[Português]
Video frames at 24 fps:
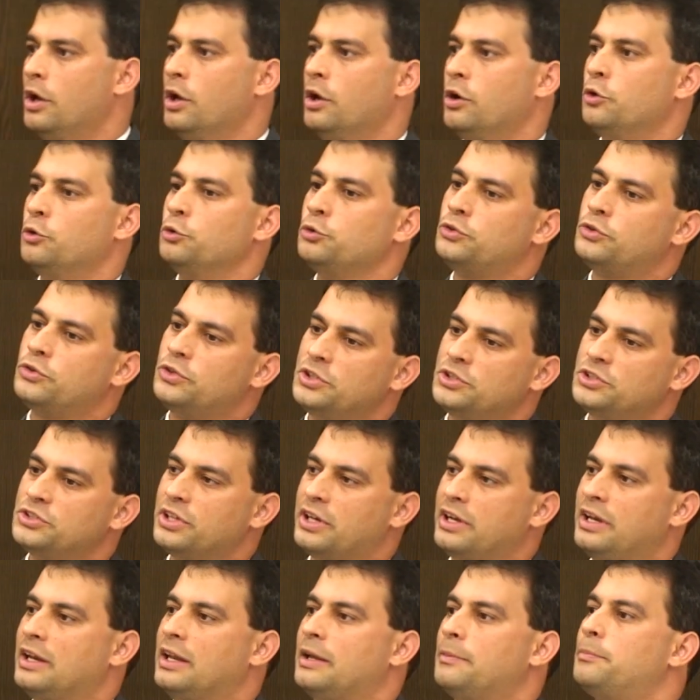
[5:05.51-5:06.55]
ou seja
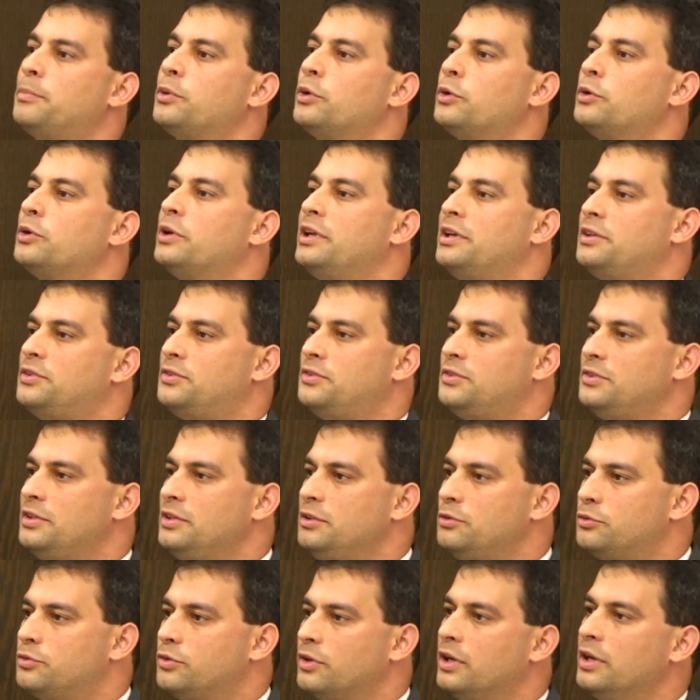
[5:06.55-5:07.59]
ela
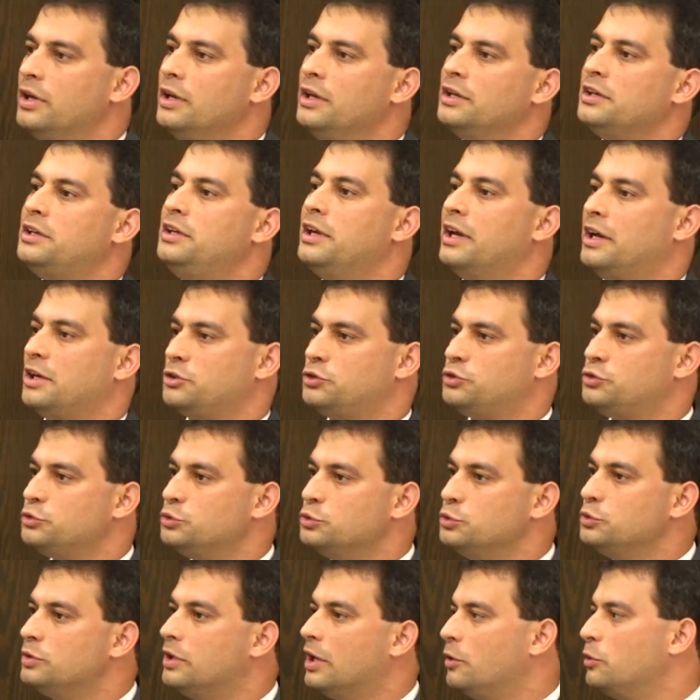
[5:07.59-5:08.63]
progressiva, que
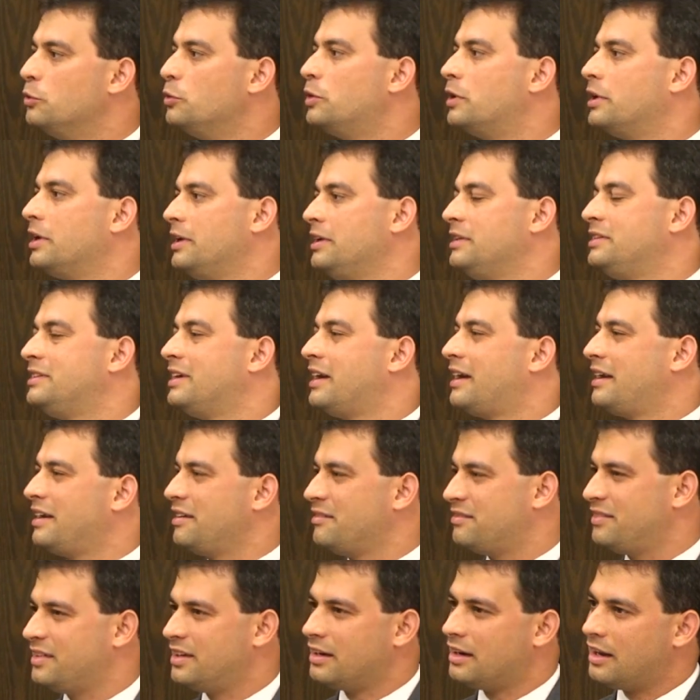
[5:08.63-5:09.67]
ajuda o crente a
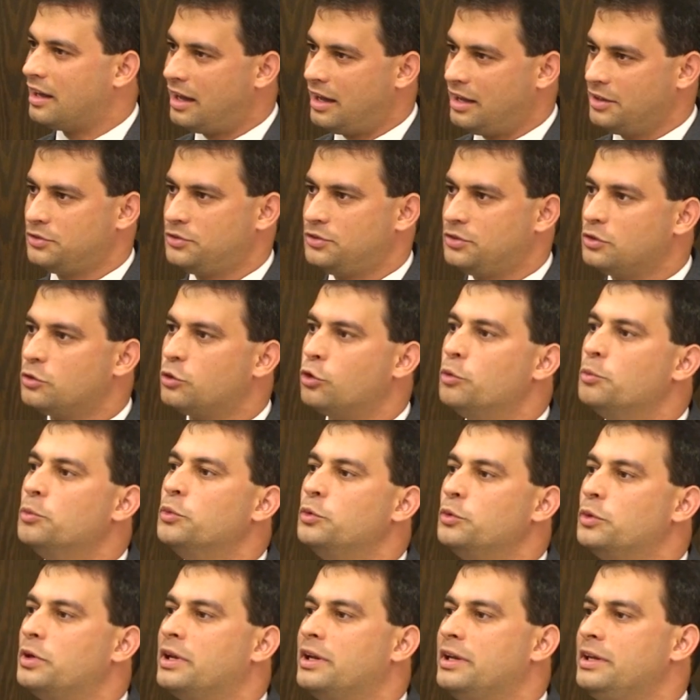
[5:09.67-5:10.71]
revelar-se como
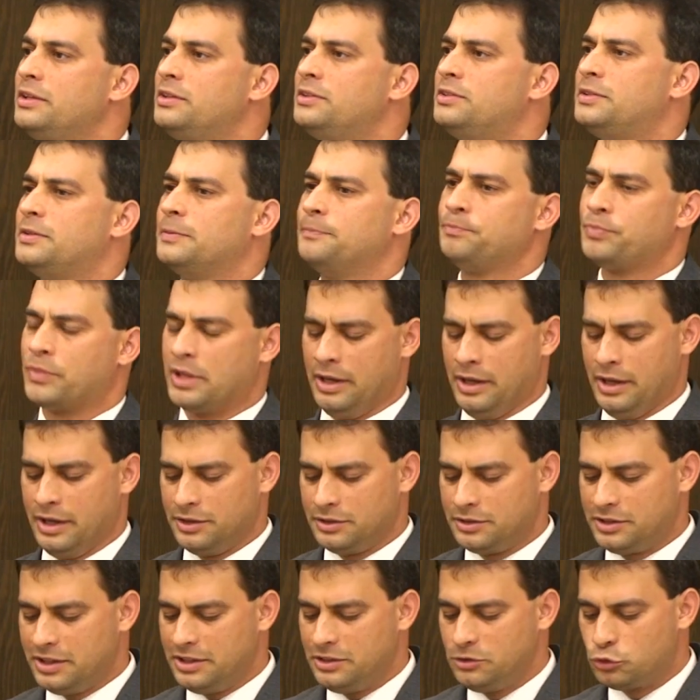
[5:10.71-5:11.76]
o crente,
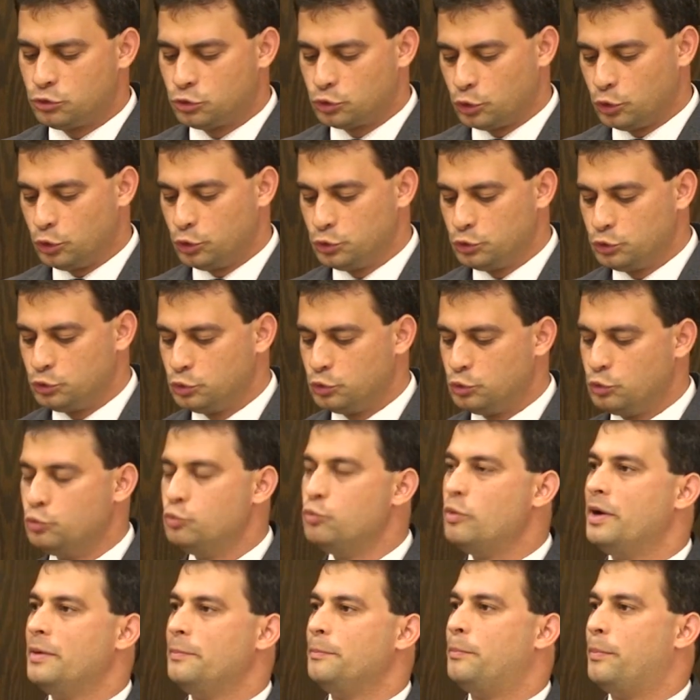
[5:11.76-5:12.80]
tem todo
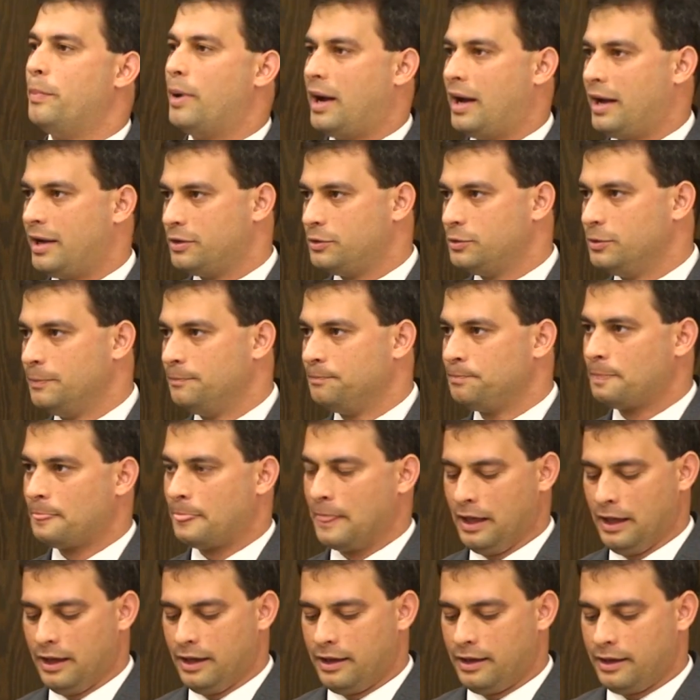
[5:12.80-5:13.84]
um amparo
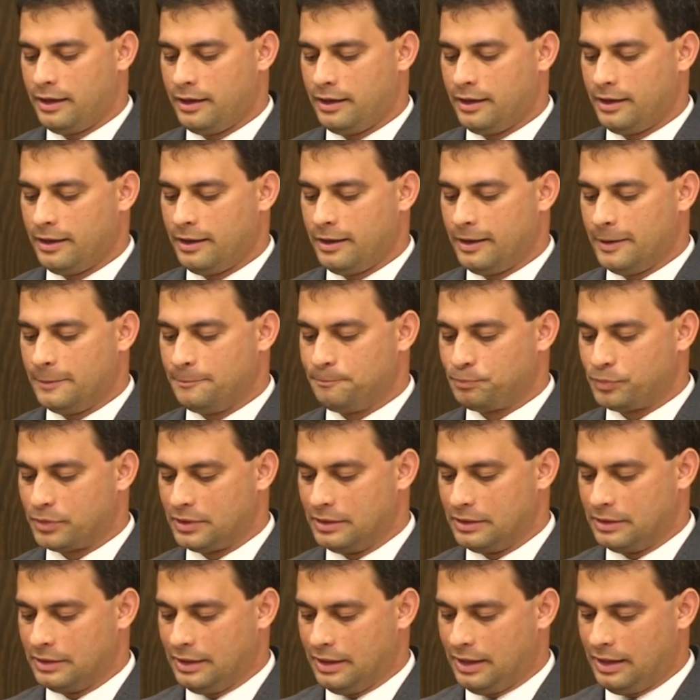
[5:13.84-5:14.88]
é,
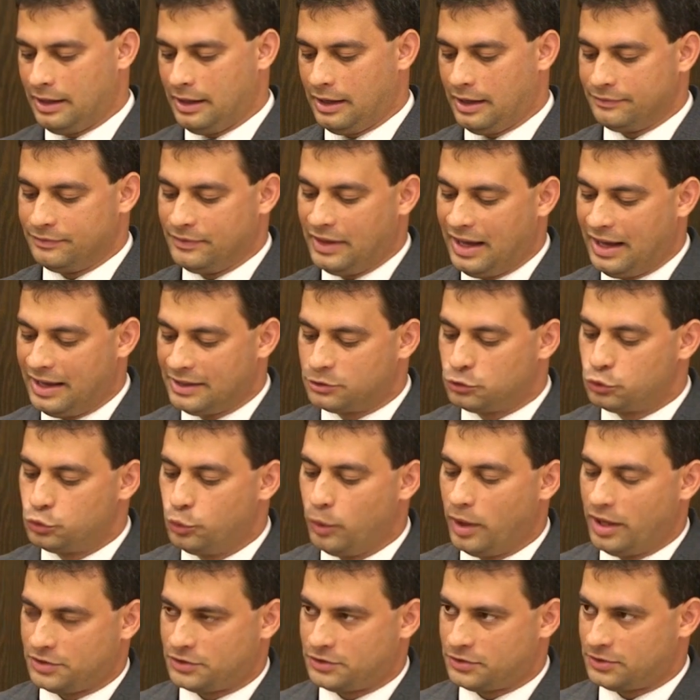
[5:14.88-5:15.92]
na, na
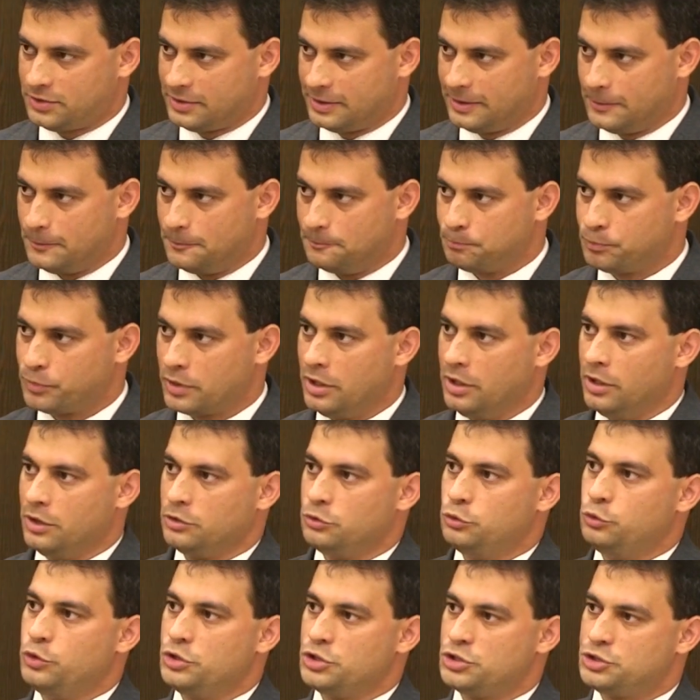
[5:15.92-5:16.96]
atuação
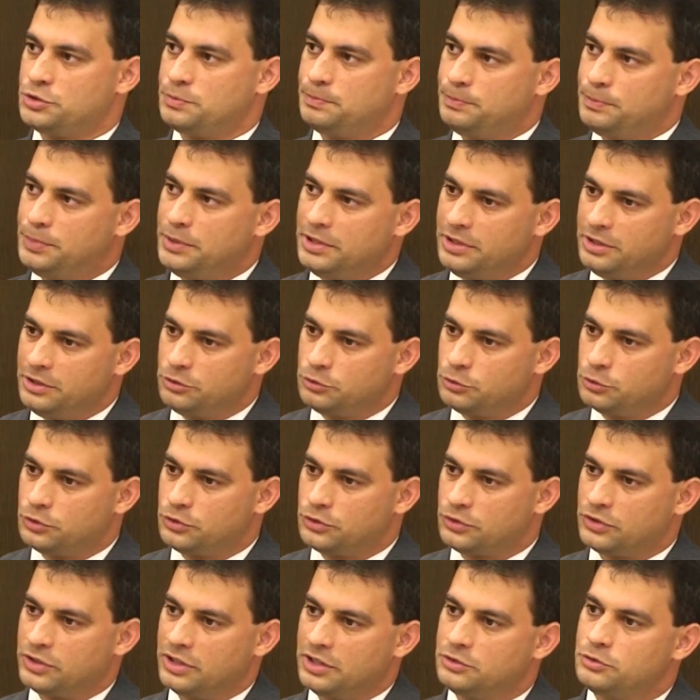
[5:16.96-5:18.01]
do Espírito
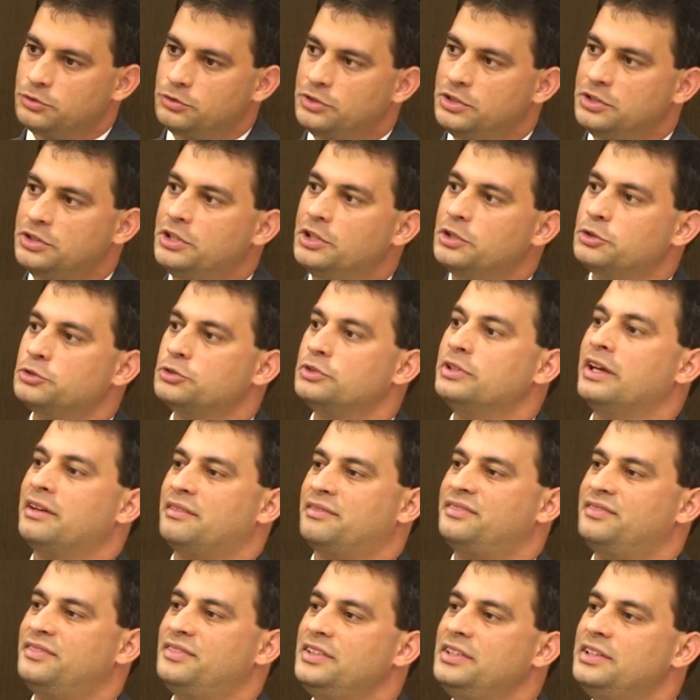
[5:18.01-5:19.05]
Santo de Deus na
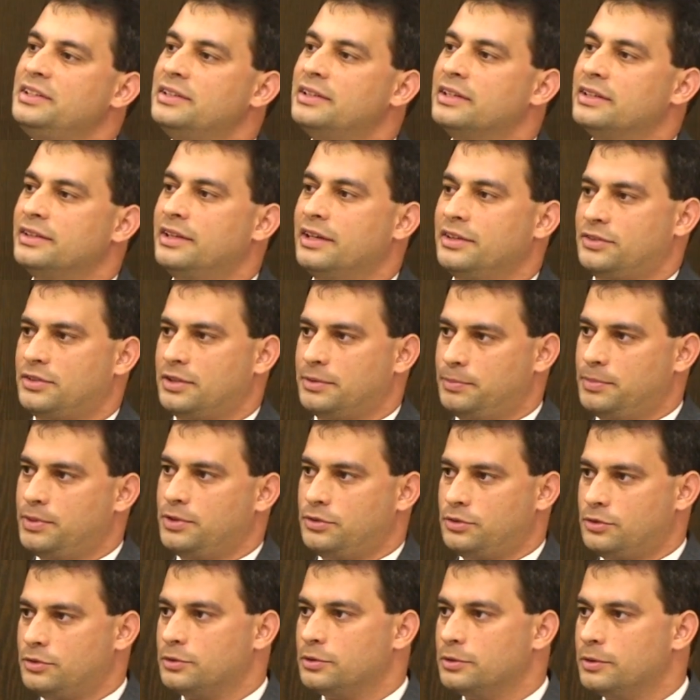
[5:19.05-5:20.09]
vida dessa
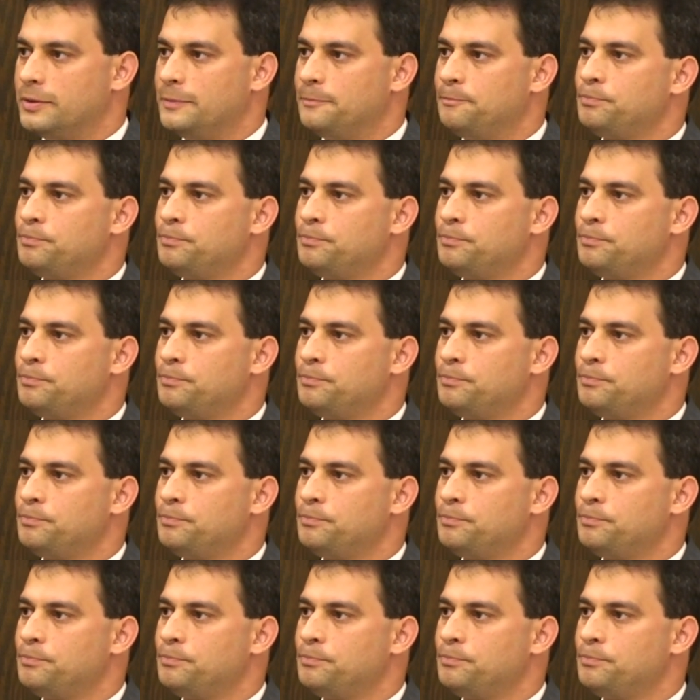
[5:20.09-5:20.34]
pessoa.